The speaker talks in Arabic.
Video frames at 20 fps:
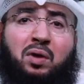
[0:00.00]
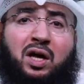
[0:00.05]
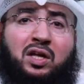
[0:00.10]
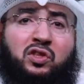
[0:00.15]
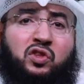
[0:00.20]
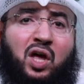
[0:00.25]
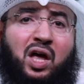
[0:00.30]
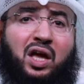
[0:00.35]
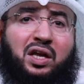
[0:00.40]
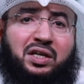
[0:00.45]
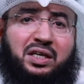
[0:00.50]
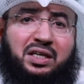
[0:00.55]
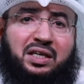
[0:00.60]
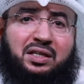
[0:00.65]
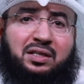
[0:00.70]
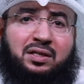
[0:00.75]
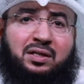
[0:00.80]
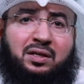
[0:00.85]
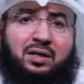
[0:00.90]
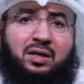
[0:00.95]

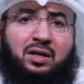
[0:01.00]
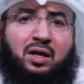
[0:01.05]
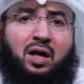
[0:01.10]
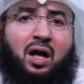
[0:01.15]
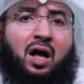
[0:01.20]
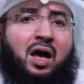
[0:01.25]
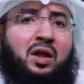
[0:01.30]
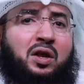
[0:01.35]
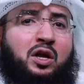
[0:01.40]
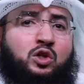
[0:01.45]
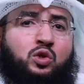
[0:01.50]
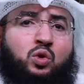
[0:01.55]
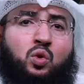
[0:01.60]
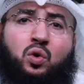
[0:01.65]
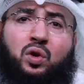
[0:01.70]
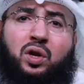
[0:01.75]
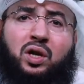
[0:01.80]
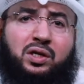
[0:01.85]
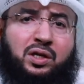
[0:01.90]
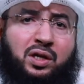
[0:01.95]
اعطاني انا
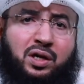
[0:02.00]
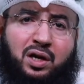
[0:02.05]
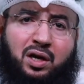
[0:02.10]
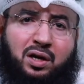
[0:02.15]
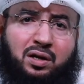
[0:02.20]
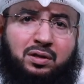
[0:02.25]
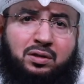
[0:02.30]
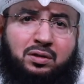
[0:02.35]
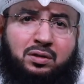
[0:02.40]
شكرا لله